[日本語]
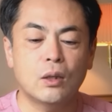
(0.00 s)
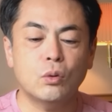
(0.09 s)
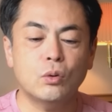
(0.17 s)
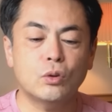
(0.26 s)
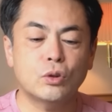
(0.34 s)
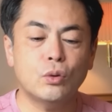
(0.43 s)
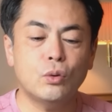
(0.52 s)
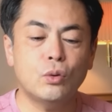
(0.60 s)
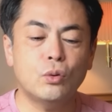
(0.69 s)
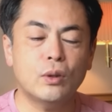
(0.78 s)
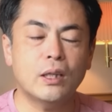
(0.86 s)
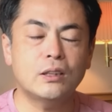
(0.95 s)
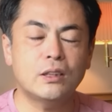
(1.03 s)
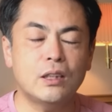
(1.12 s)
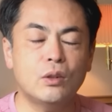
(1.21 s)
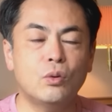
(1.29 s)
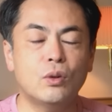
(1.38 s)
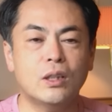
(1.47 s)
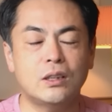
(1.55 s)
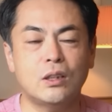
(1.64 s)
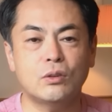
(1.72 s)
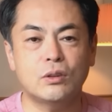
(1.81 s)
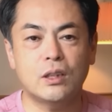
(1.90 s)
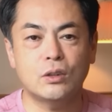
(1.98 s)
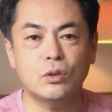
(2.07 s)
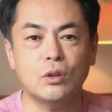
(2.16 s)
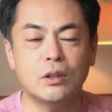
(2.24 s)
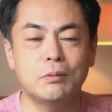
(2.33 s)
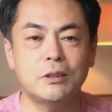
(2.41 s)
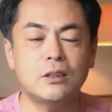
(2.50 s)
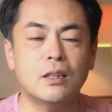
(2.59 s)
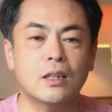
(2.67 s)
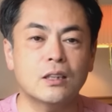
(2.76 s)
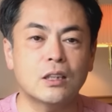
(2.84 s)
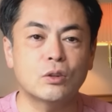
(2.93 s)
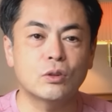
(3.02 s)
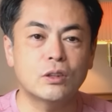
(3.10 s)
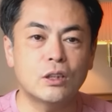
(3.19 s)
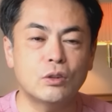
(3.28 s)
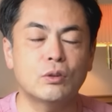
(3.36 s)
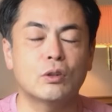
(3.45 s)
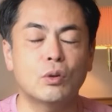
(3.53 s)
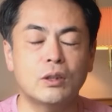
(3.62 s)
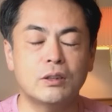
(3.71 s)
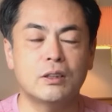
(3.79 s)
この長方形、正方形じゃなくて、ちょっと歪な形をしているような時